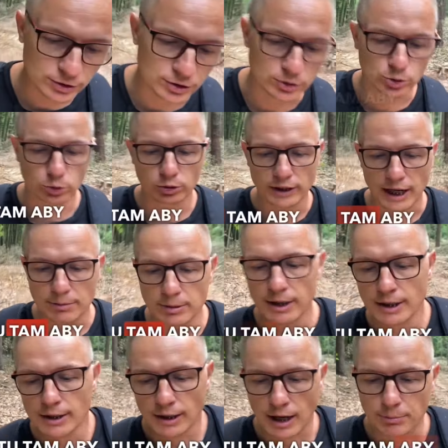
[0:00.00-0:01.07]
tu, tam,
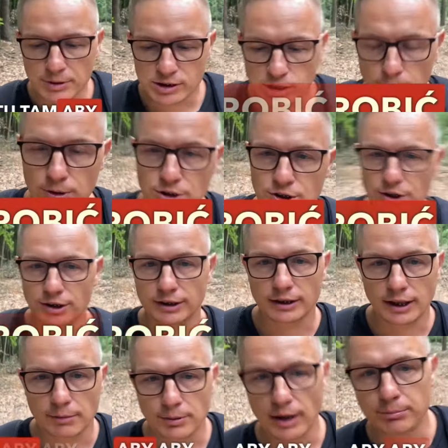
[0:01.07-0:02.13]
aby zrobić, e,
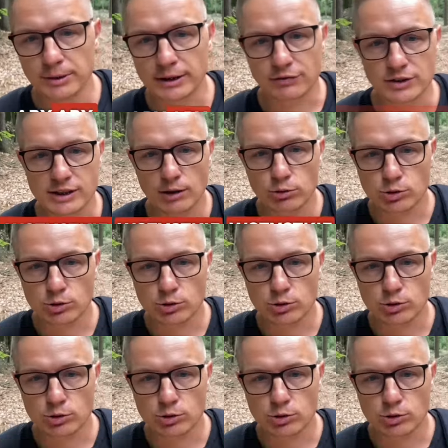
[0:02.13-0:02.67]
aby, aby te wszystkie